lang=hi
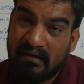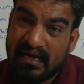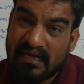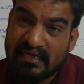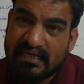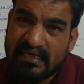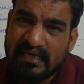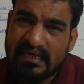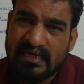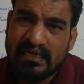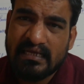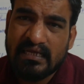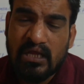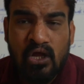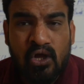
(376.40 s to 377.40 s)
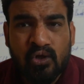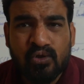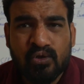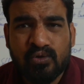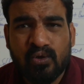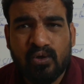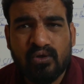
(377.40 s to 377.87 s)
बाकी है
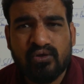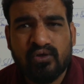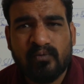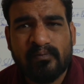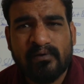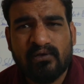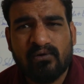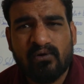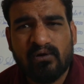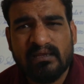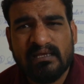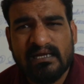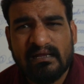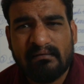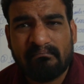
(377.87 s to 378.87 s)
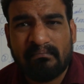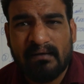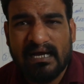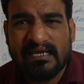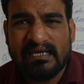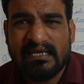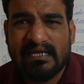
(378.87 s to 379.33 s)
तो दो सौ रुपए जो और देना
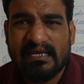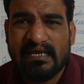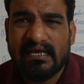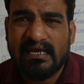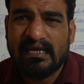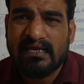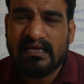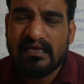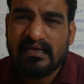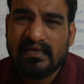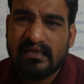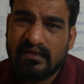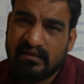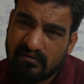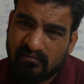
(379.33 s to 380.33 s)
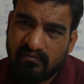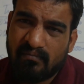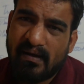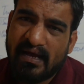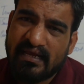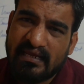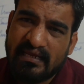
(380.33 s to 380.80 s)
बाकी है वो
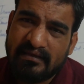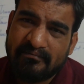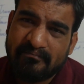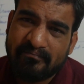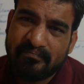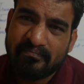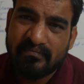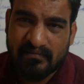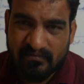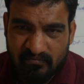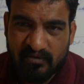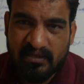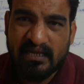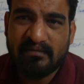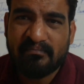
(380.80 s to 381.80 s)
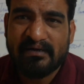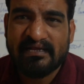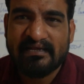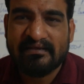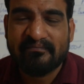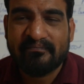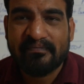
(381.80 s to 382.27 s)
बाकी है वो देना
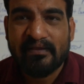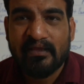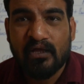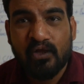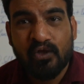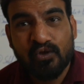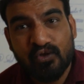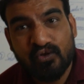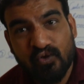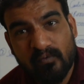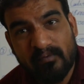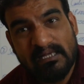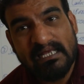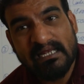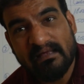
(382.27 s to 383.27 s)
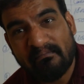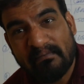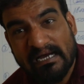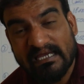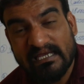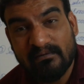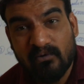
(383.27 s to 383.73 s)
पड़ेंगे तो जो भी देना
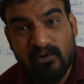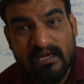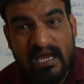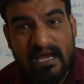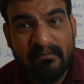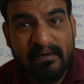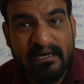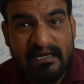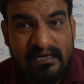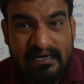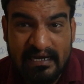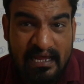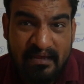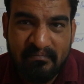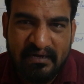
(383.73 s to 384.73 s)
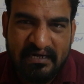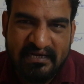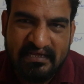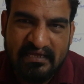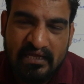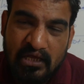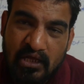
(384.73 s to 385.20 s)
बाकी वो क्या है हमारी
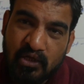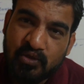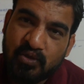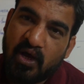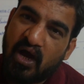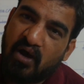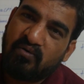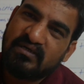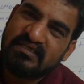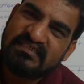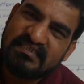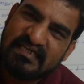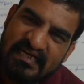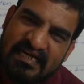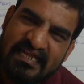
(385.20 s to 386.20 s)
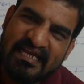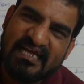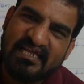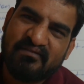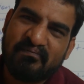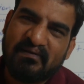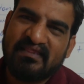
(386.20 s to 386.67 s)
लाइब्रेटी तो आउटस्टैंडिंग
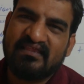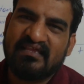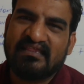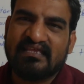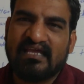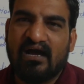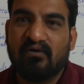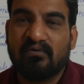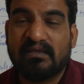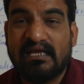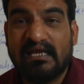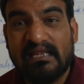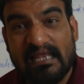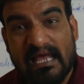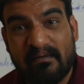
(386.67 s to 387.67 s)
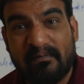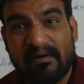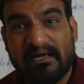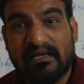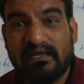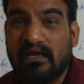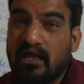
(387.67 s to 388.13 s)
एक्सपेंसेस क्या होते हैं
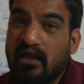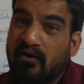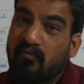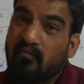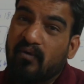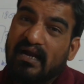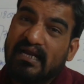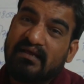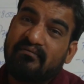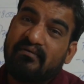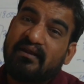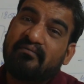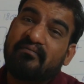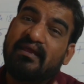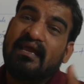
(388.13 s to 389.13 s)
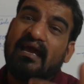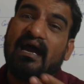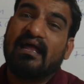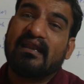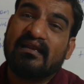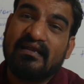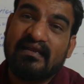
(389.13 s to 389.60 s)
लाइब्रेटी वट एवर वी
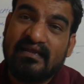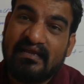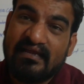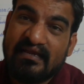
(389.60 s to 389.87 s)
आर